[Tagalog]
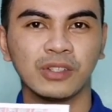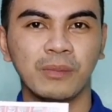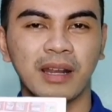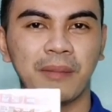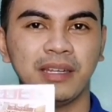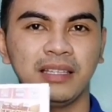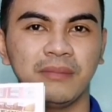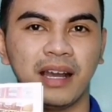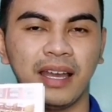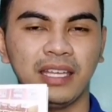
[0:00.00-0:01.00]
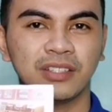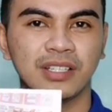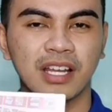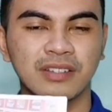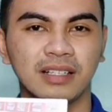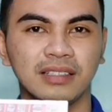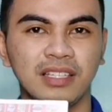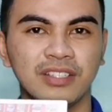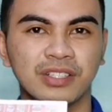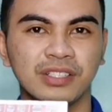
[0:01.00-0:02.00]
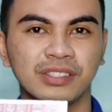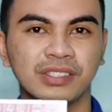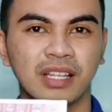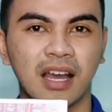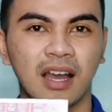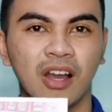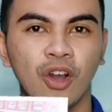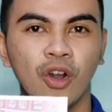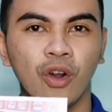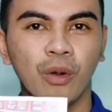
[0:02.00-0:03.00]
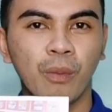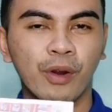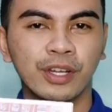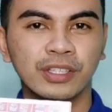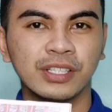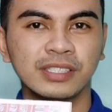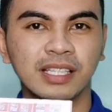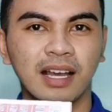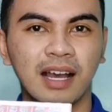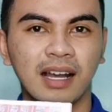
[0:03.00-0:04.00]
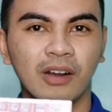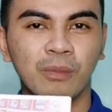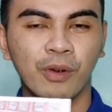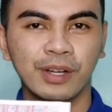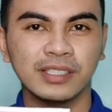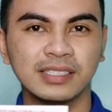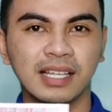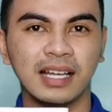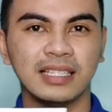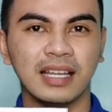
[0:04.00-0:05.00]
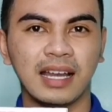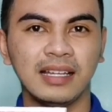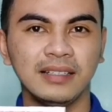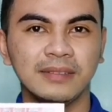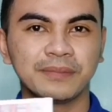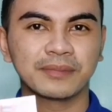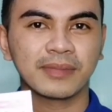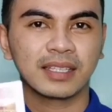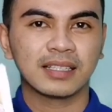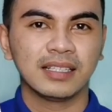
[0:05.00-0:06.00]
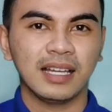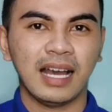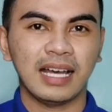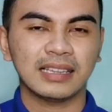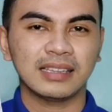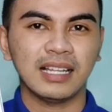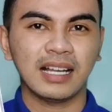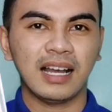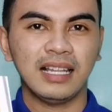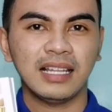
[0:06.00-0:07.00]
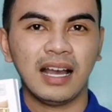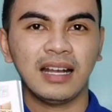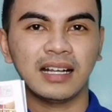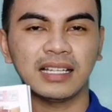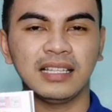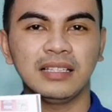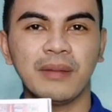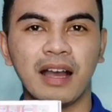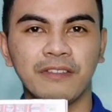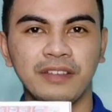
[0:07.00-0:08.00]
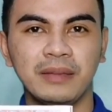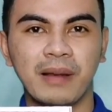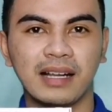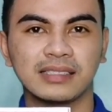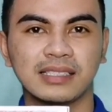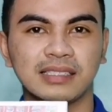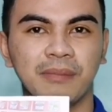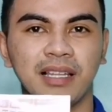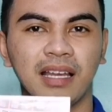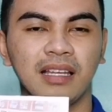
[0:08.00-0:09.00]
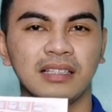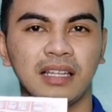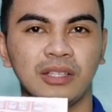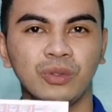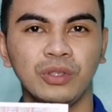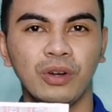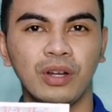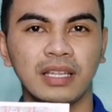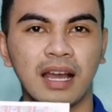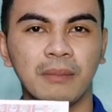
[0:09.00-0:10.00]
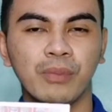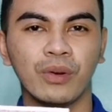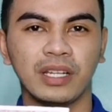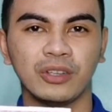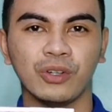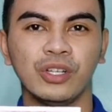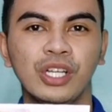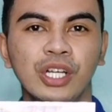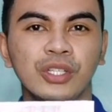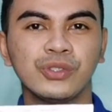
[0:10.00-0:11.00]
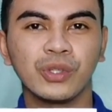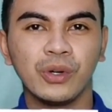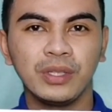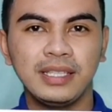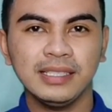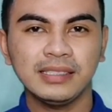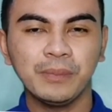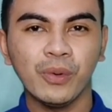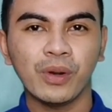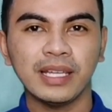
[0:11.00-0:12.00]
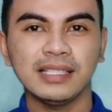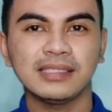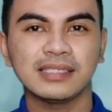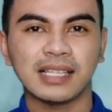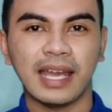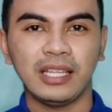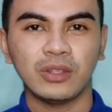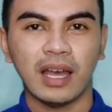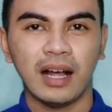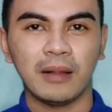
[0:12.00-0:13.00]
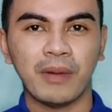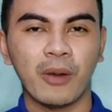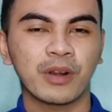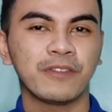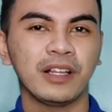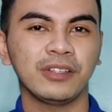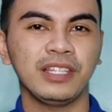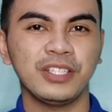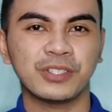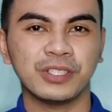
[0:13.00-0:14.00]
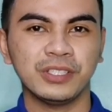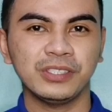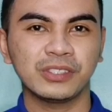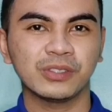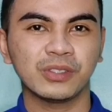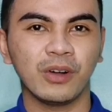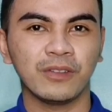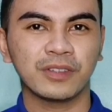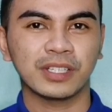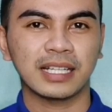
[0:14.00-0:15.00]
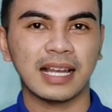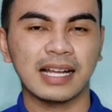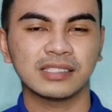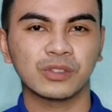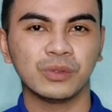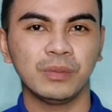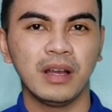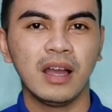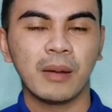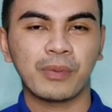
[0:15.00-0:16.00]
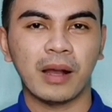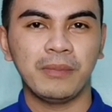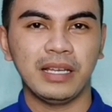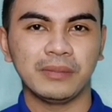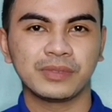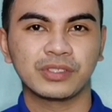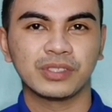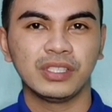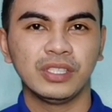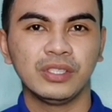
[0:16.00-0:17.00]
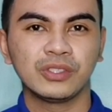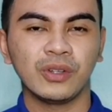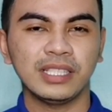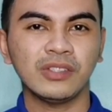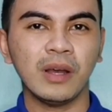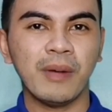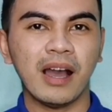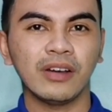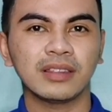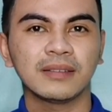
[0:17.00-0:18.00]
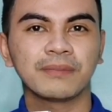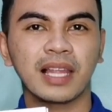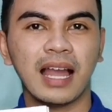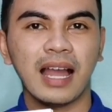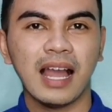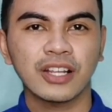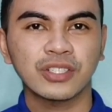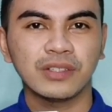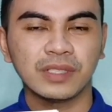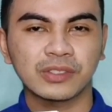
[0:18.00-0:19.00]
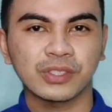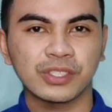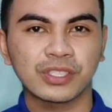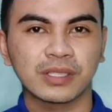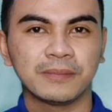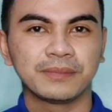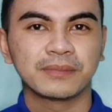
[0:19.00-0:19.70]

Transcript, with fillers: So, marami na din mga international teachers na umorder sa, uh, umorder sa kanya. At talagang ang, ang gaganda ng mga feedbacks kasi malaki ang naitulong ng book nito. So, this book is designed to help our fellow teachers to solve their classroom problems. So, let's talk about action research.